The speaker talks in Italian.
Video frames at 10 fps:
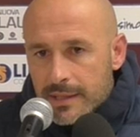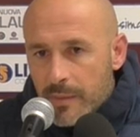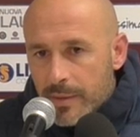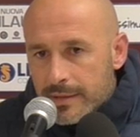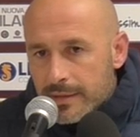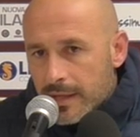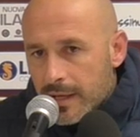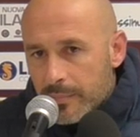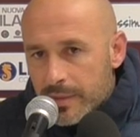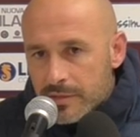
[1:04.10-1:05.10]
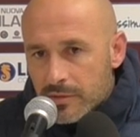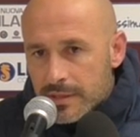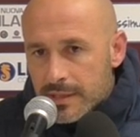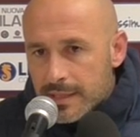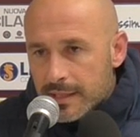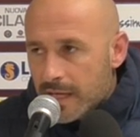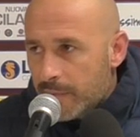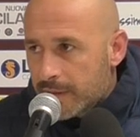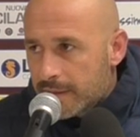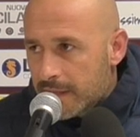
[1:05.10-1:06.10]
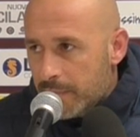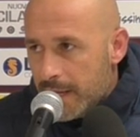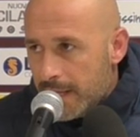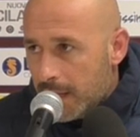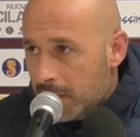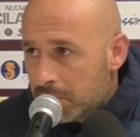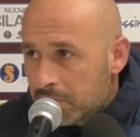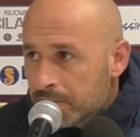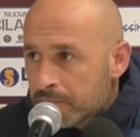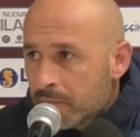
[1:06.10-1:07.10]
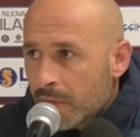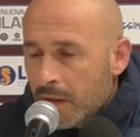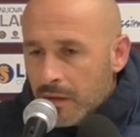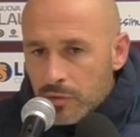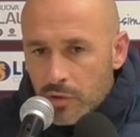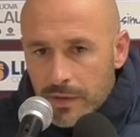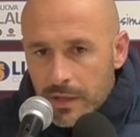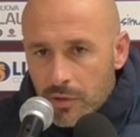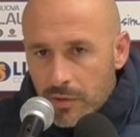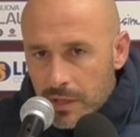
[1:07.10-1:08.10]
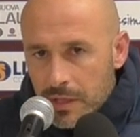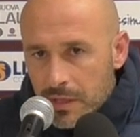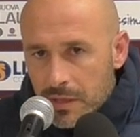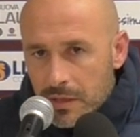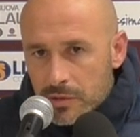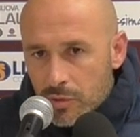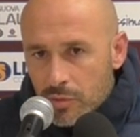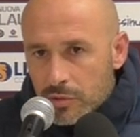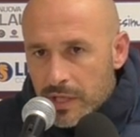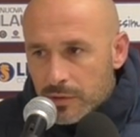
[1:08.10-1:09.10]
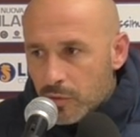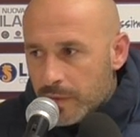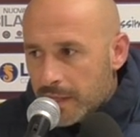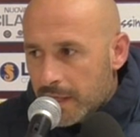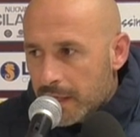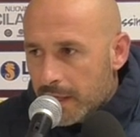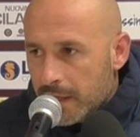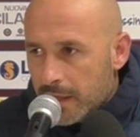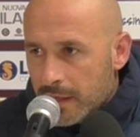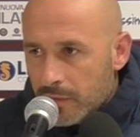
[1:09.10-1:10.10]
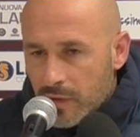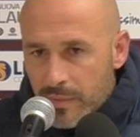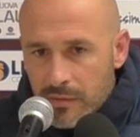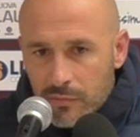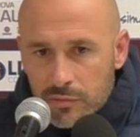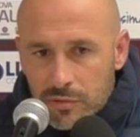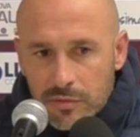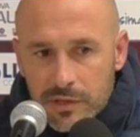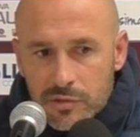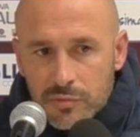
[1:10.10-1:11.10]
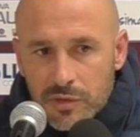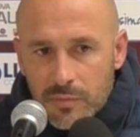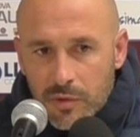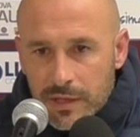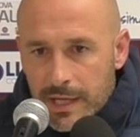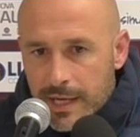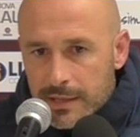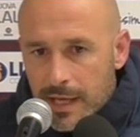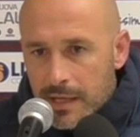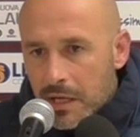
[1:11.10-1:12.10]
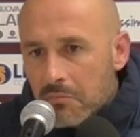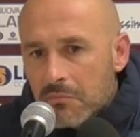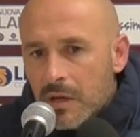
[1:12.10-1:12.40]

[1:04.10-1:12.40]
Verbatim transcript: della partita penso che sia stata una partita bella dove noi sono contento perché non abbiamo avuto nessun timore del Catania